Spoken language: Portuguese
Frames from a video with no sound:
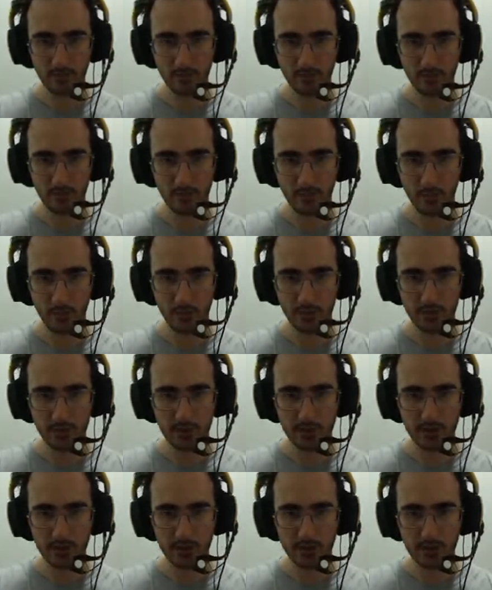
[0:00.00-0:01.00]
Bom,
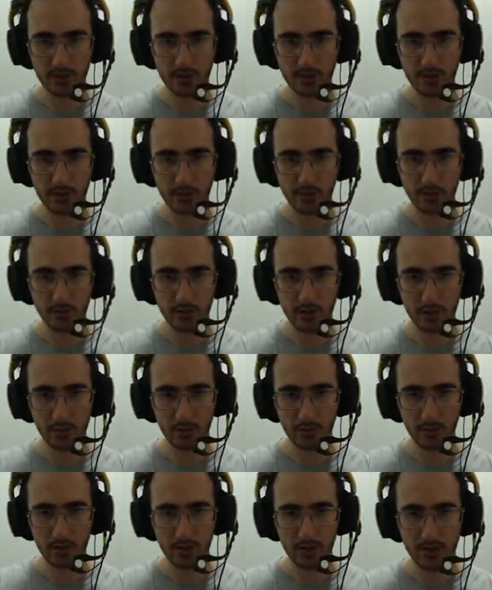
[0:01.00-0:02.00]
desisti aí do tempo
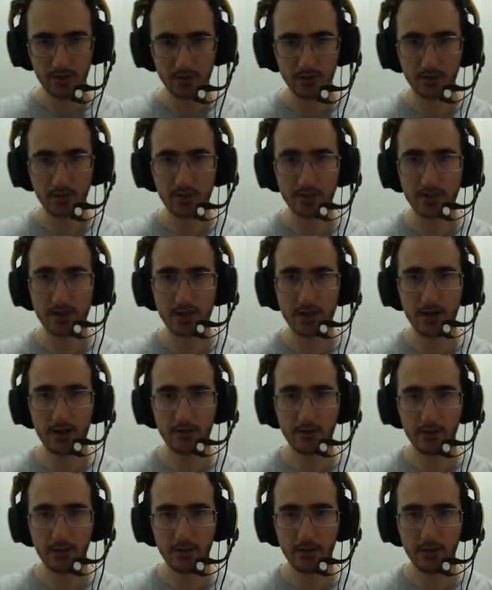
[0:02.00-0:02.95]
gasto com esta árvore.